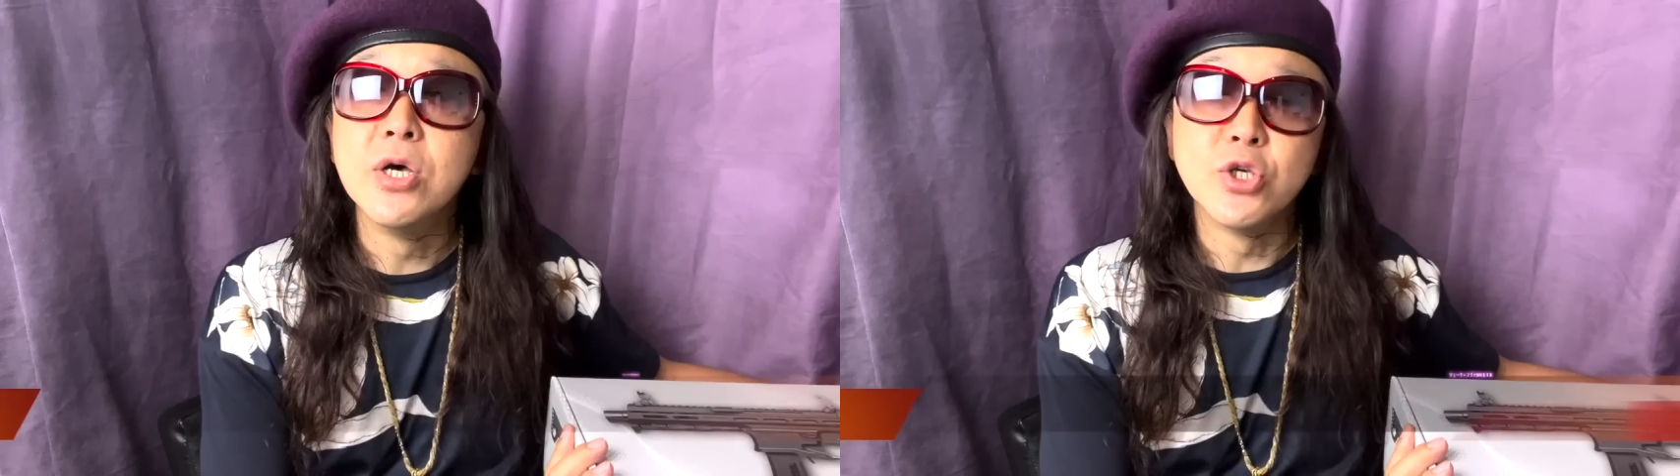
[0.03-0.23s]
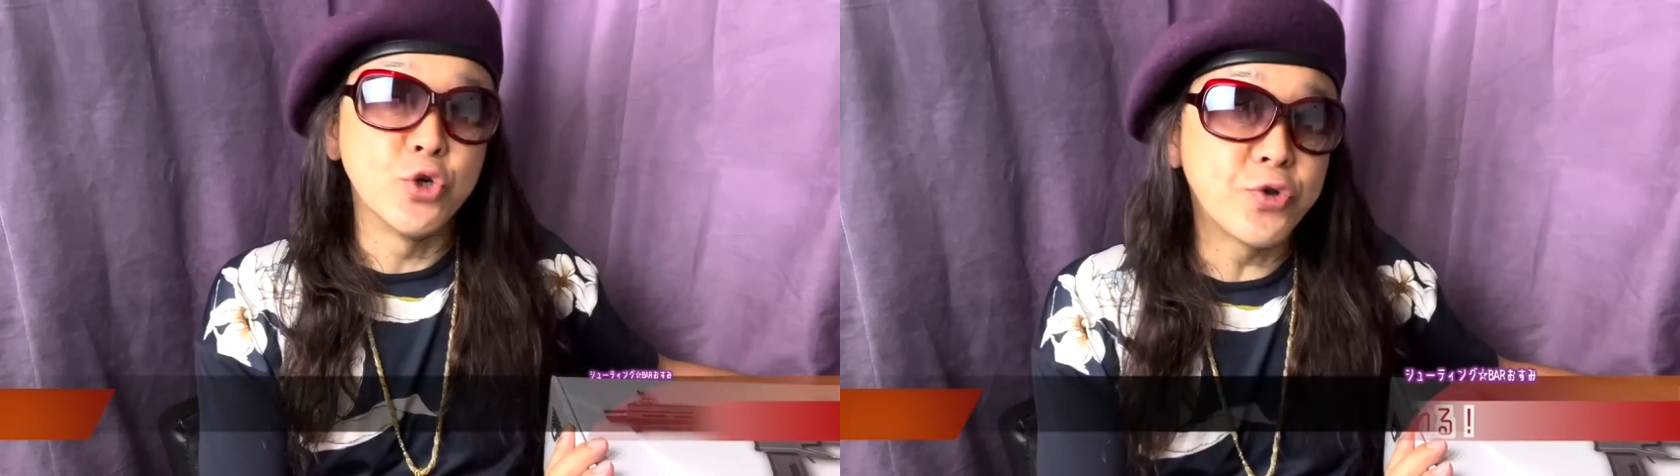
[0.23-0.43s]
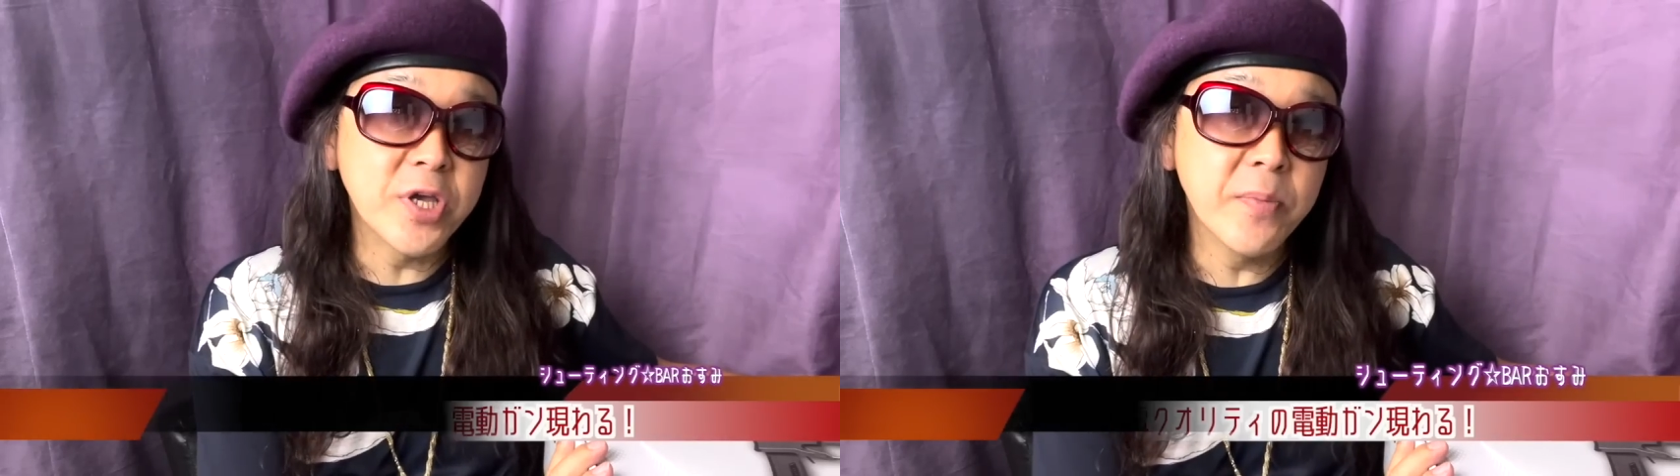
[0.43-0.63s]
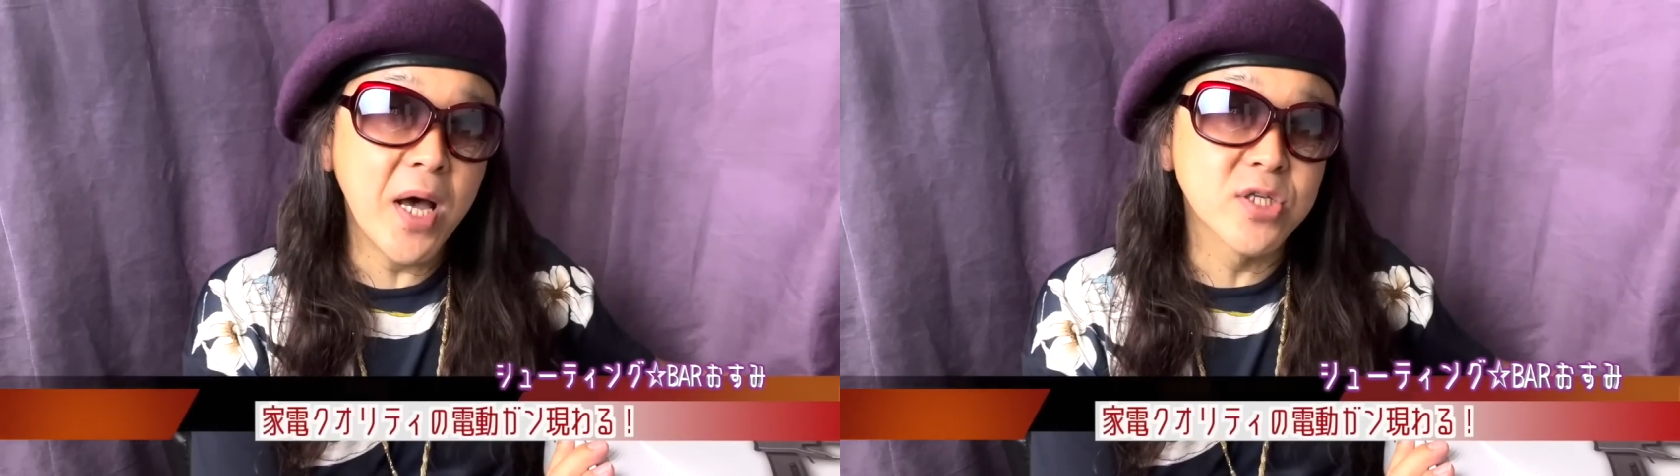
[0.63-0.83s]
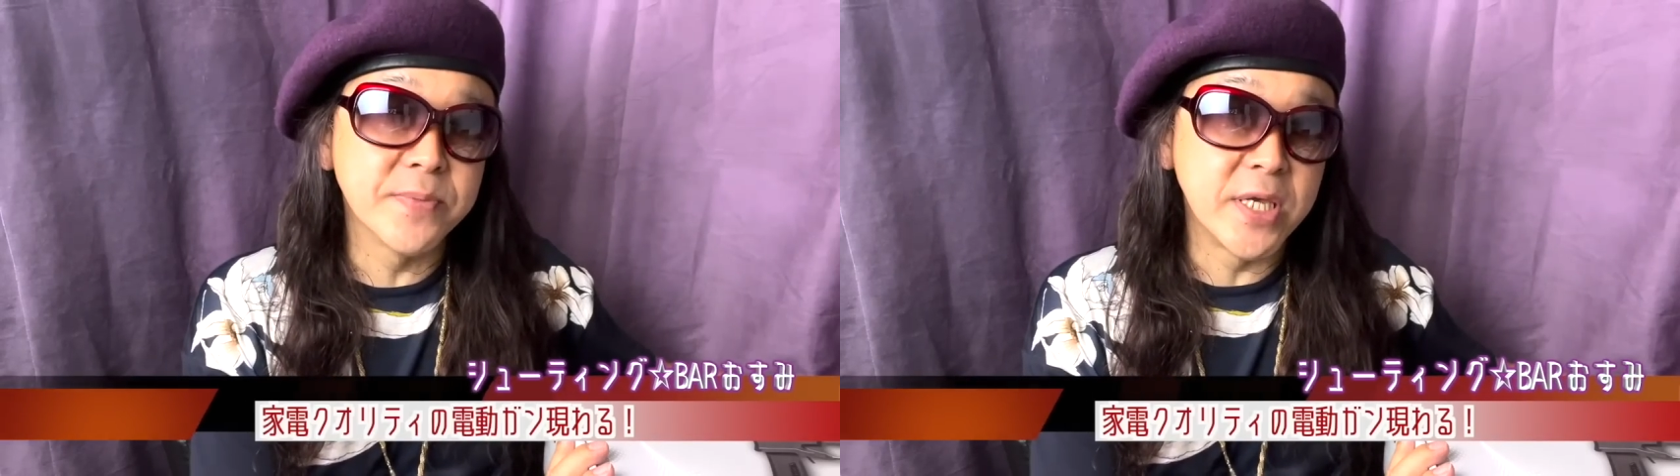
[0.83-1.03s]
シューティングバー
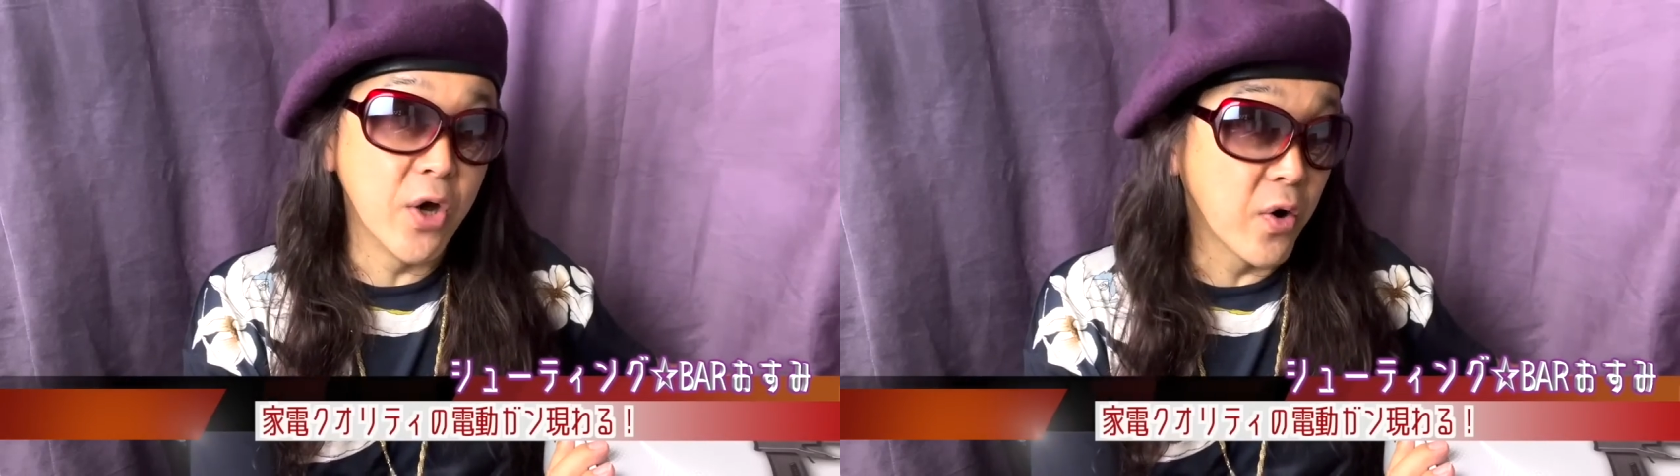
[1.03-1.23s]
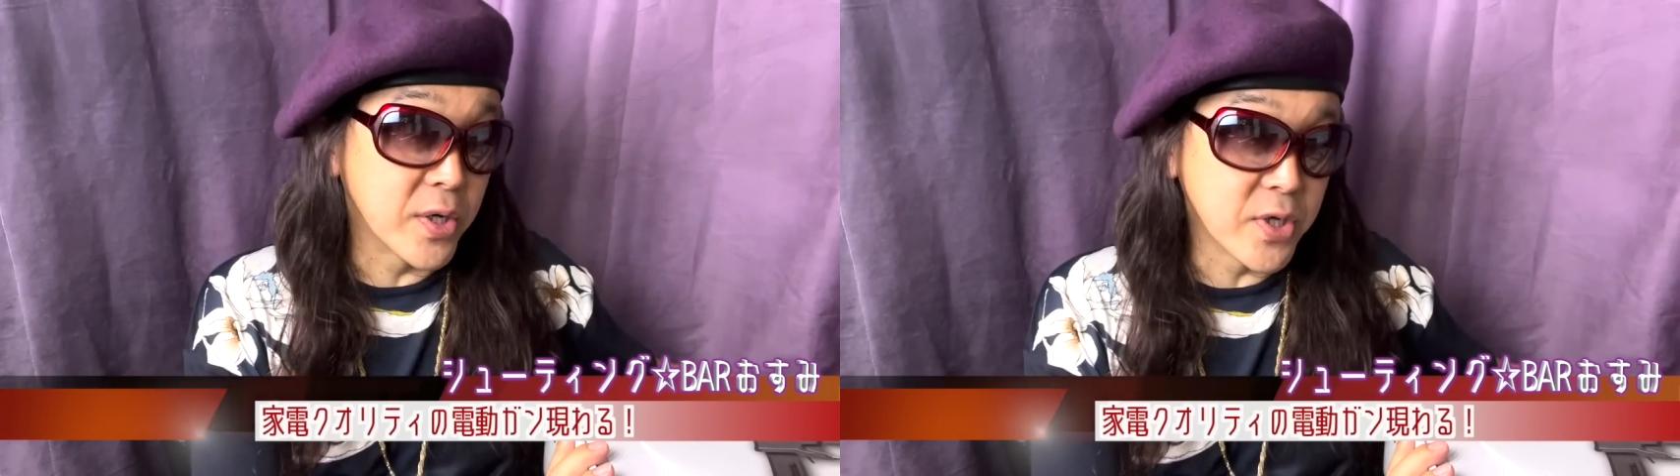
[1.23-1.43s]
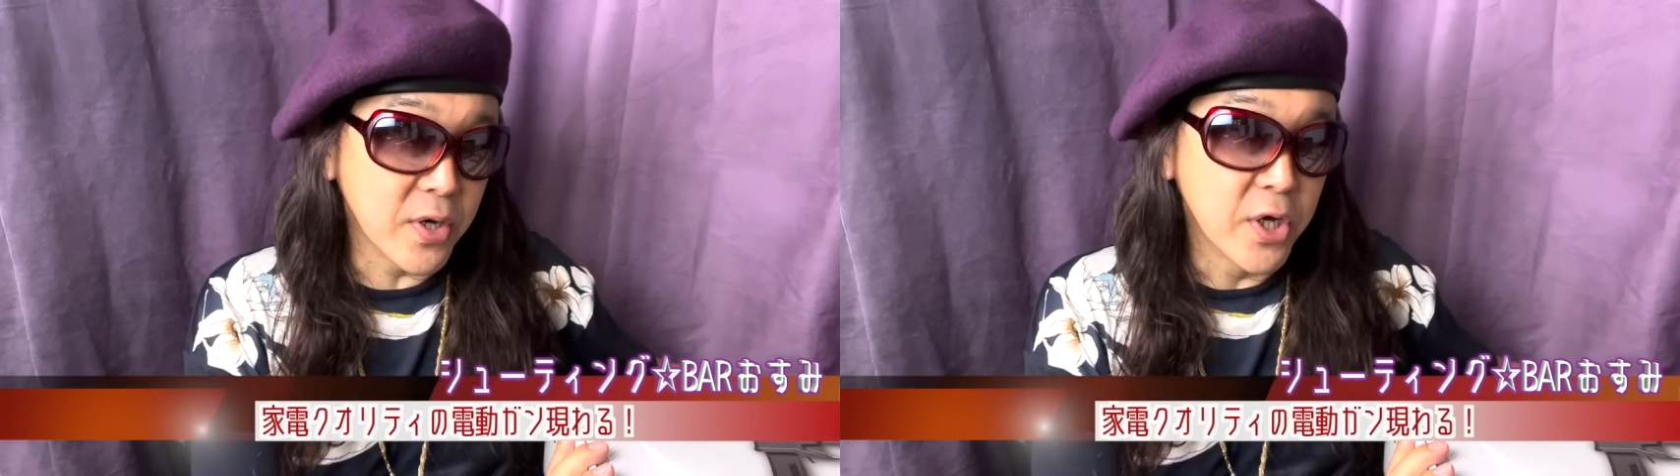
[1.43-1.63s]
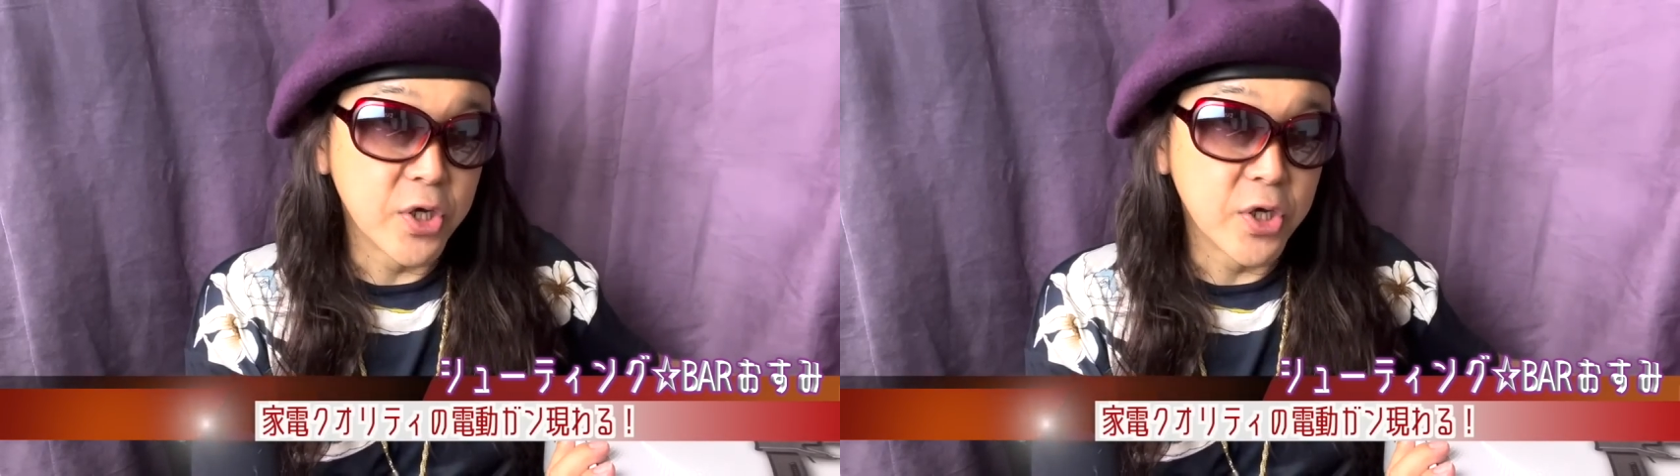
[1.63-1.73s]
をすみにようこそ。